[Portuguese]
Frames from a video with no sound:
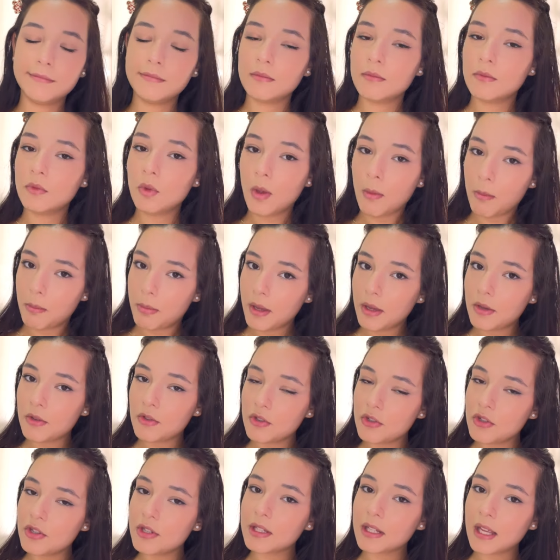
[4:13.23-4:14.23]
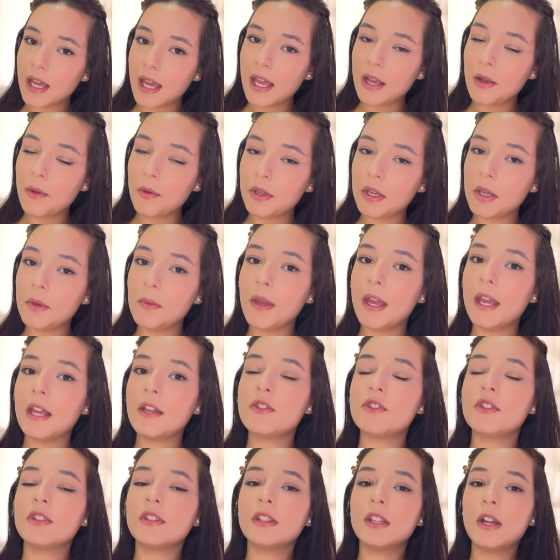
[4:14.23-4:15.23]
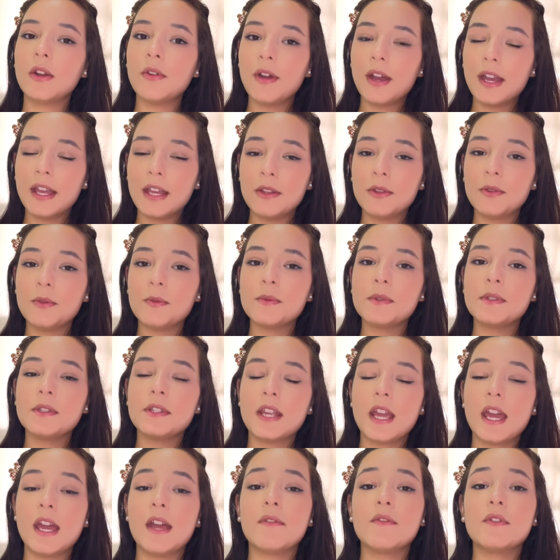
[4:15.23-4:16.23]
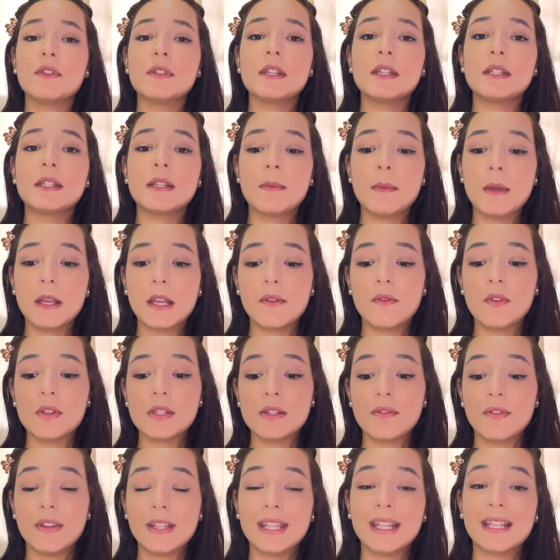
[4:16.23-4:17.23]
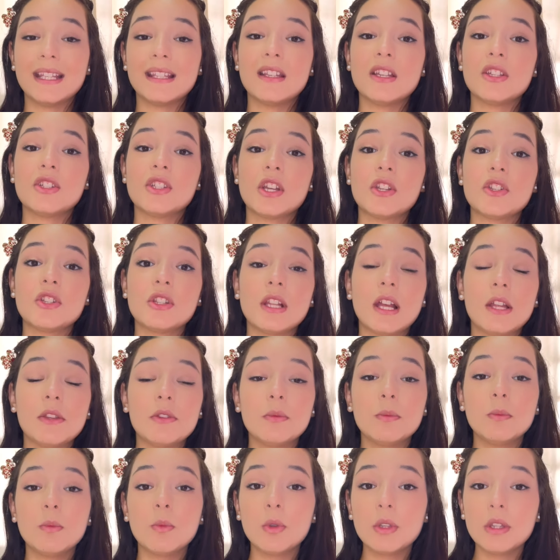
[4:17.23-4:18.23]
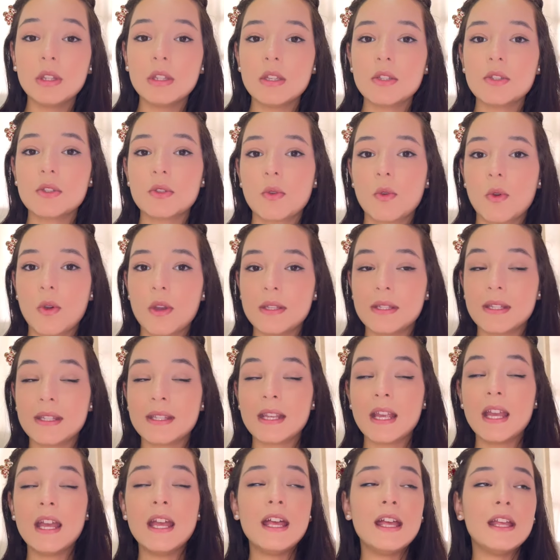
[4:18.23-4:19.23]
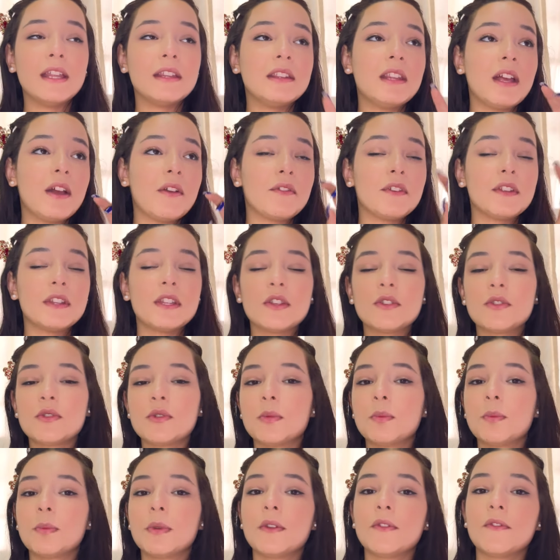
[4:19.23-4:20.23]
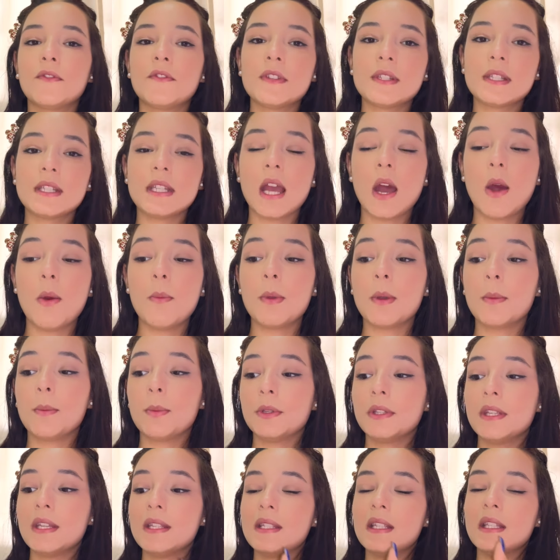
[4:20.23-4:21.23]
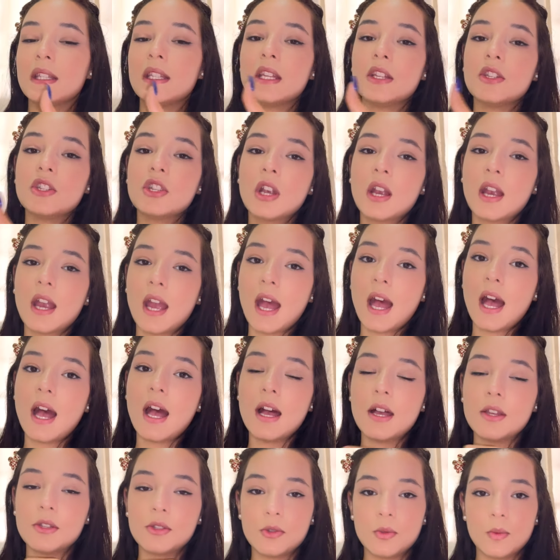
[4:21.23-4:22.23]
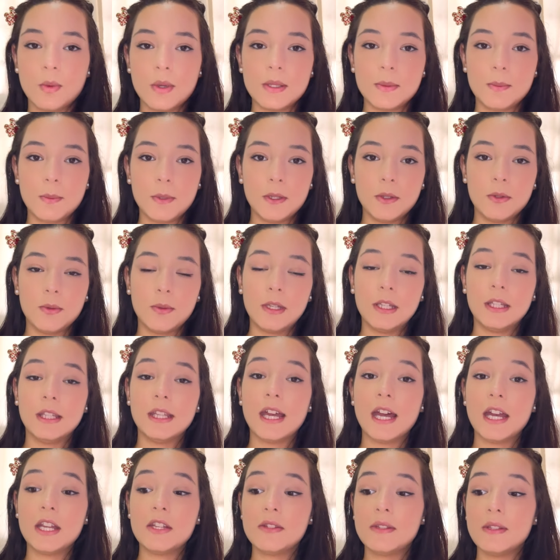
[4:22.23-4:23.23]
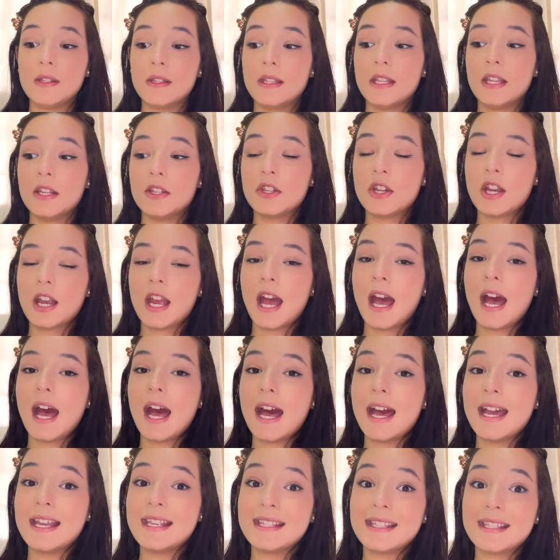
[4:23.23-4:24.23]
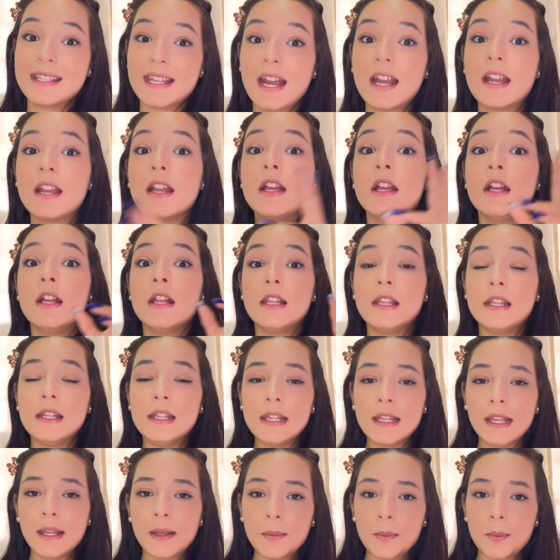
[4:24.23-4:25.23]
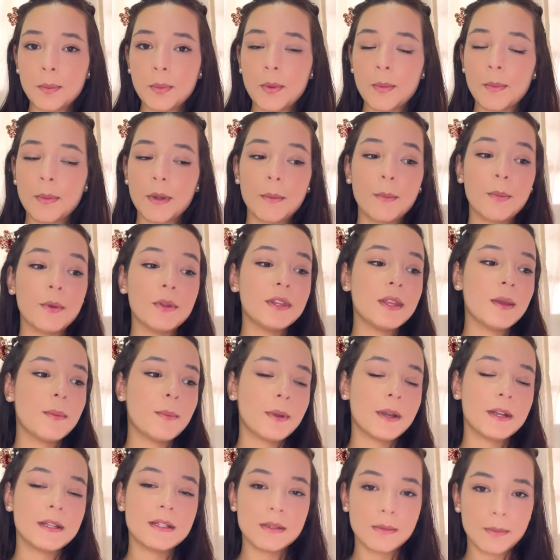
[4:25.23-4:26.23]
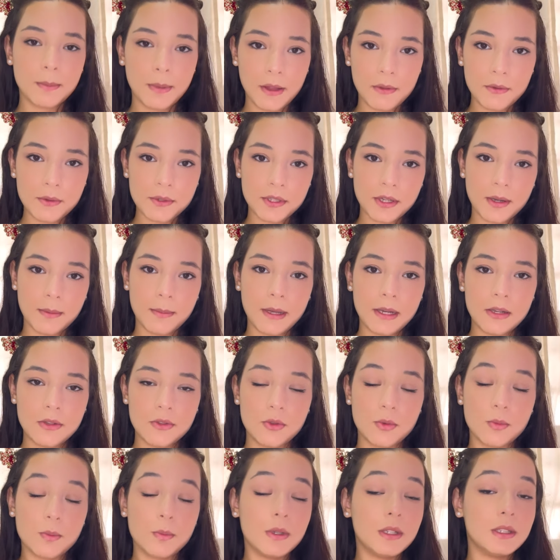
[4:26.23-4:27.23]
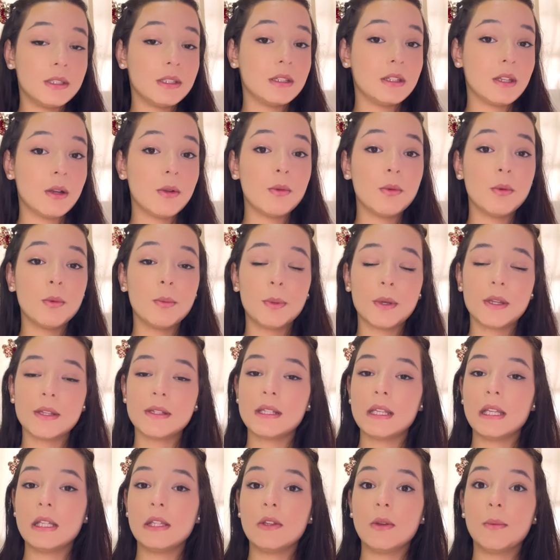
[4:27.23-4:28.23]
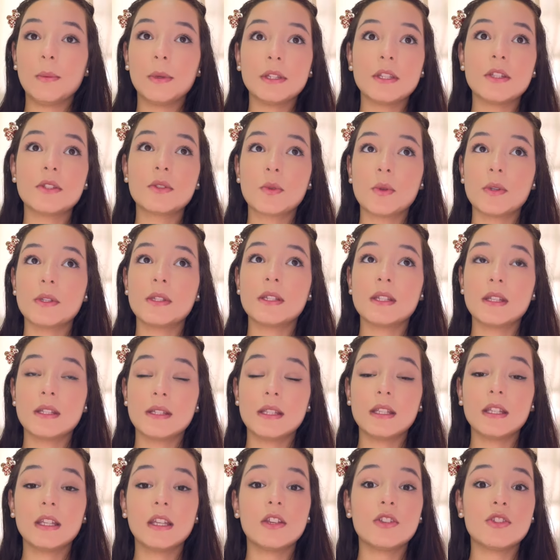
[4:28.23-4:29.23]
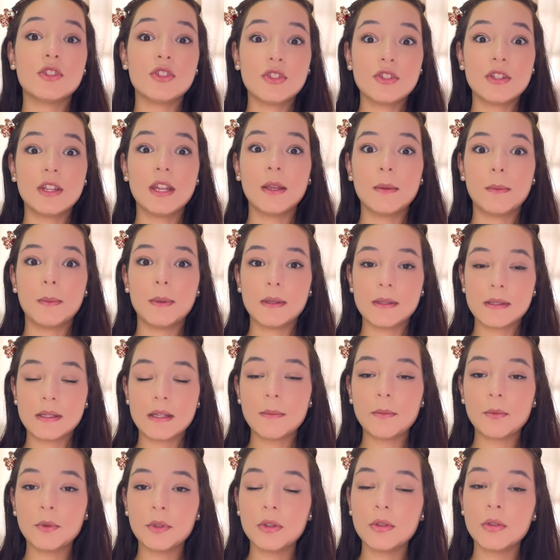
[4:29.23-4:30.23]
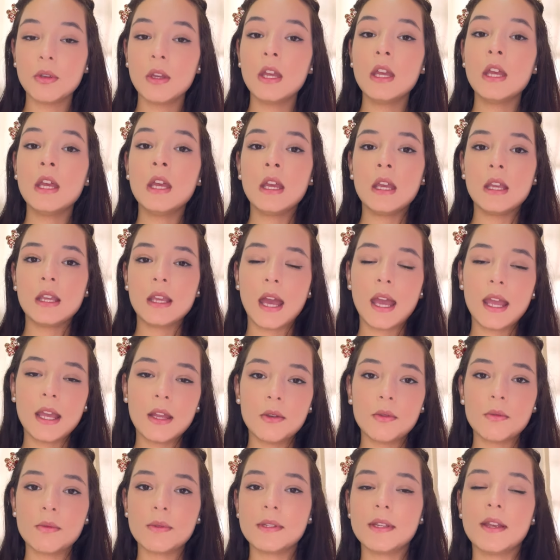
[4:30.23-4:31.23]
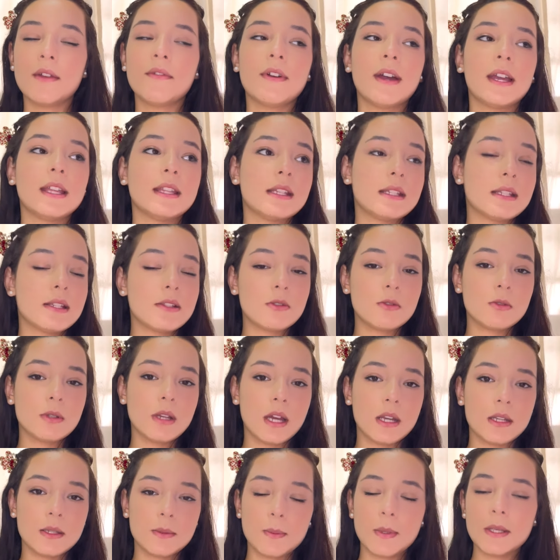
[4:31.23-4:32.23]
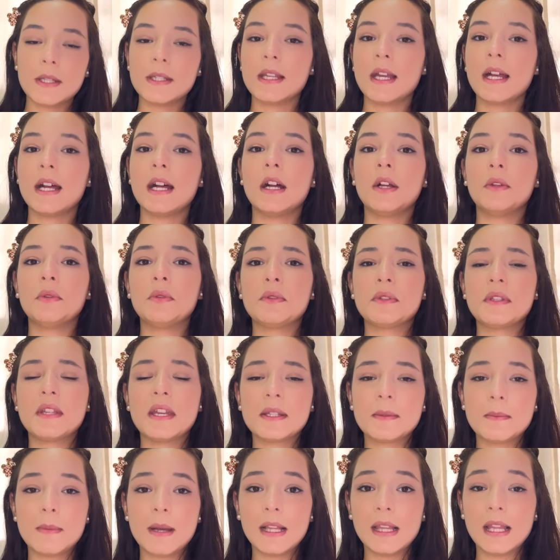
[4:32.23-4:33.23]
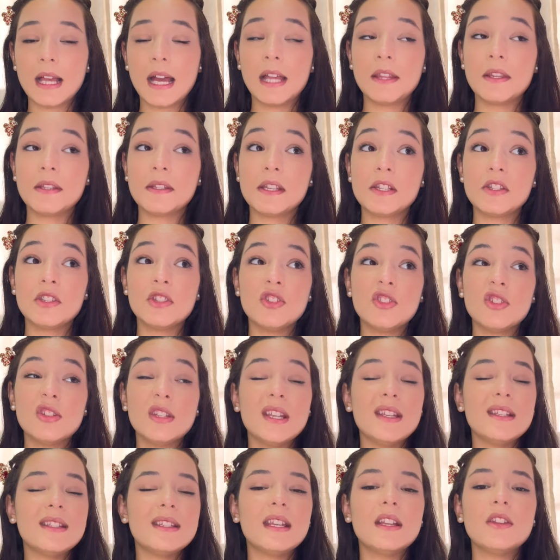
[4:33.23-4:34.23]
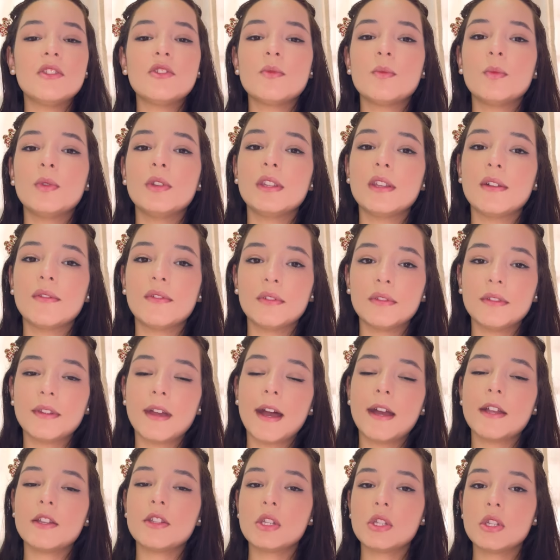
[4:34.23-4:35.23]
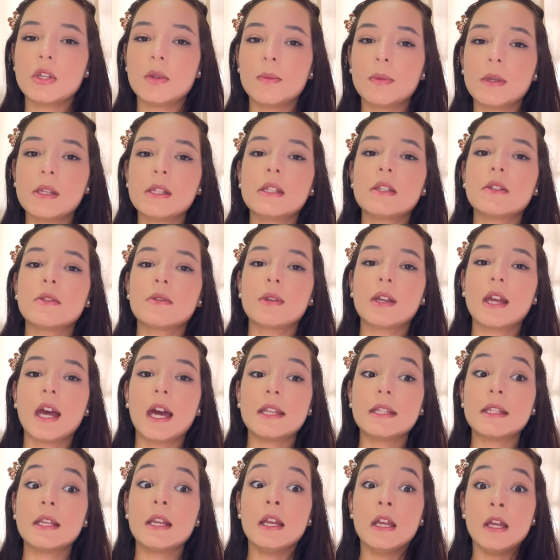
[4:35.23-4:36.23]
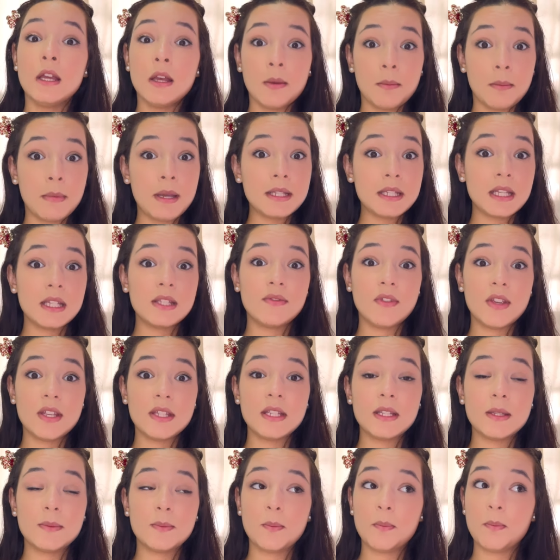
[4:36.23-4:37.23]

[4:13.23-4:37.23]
Não é banho de descarrego que aguente. Então a renúncia é você saber que você vai ter que deixar de lado muitas coisas da vida superficial para poder se dedicar à sua espiritualidade, se dedicar a estar limpo para poder participar dos trabalhos de um ano. Então, o preceito é uma das coisas assim que a gente tem que pensar muito. E a renúncia vai desses lugares pesados, das baladas. A gente nem sente muita vontade de ir para esses lugares, mas às vezes